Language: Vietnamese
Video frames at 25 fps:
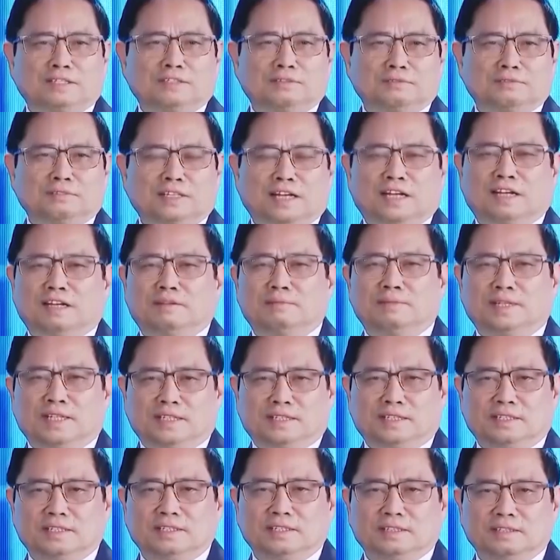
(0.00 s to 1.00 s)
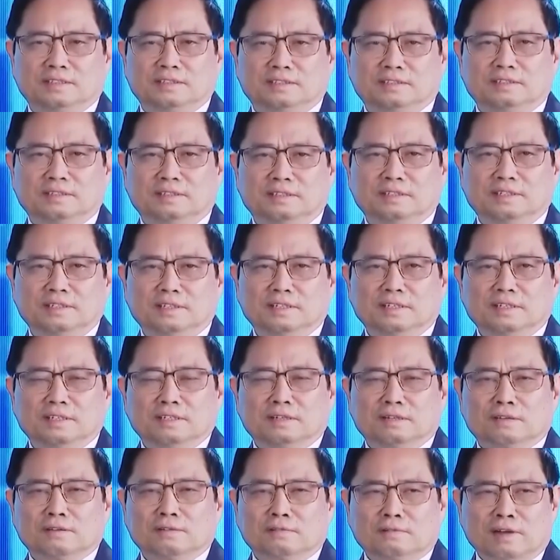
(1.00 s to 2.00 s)
của thế giới. Tại đây,
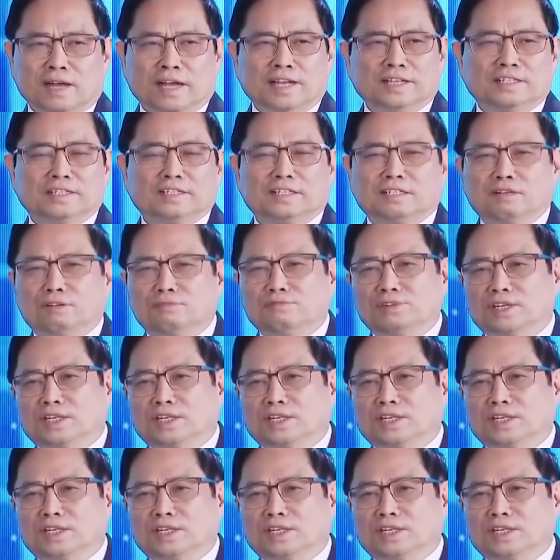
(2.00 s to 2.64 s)
Thủ tướng Phạm